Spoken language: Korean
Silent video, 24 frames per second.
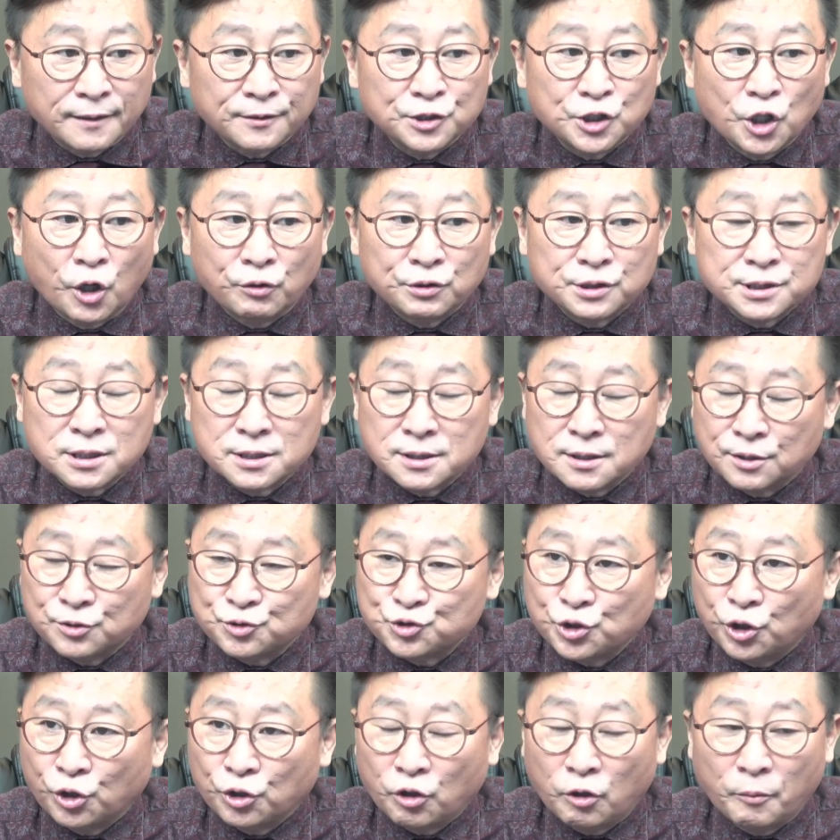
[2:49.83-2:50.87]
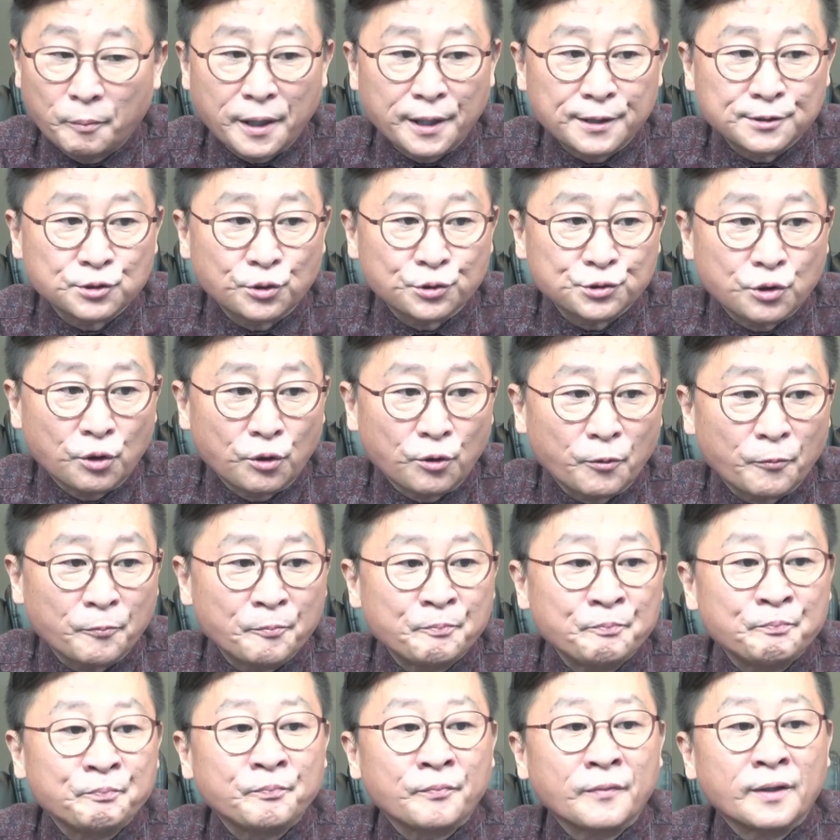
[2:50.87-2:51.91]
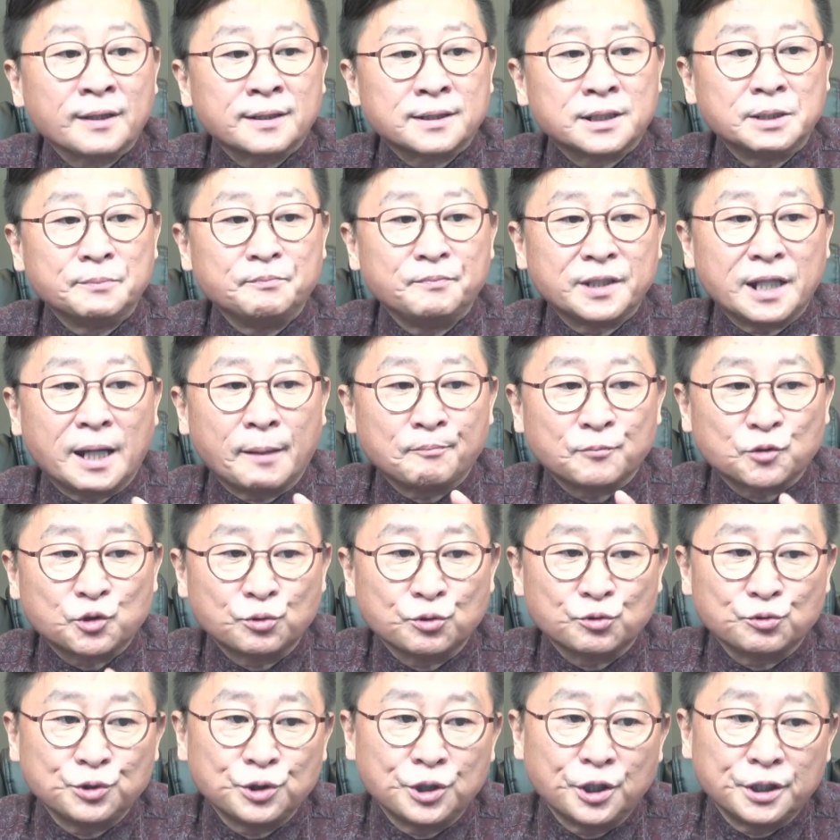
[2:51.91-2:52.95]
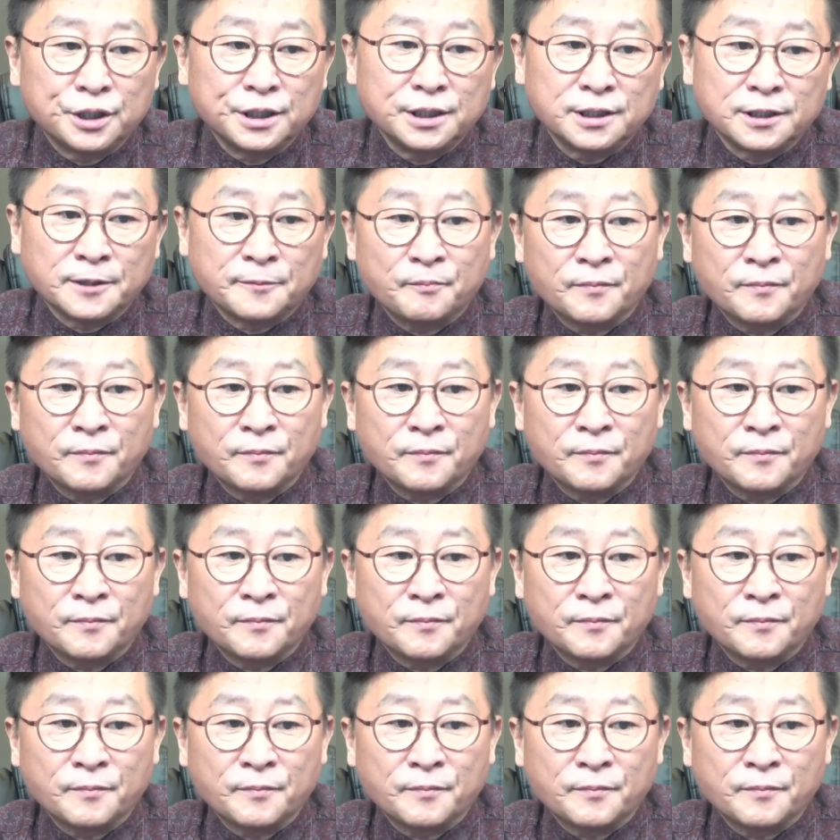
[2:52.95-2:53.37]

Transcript: 역시 철엄의 소속 김남국 위원이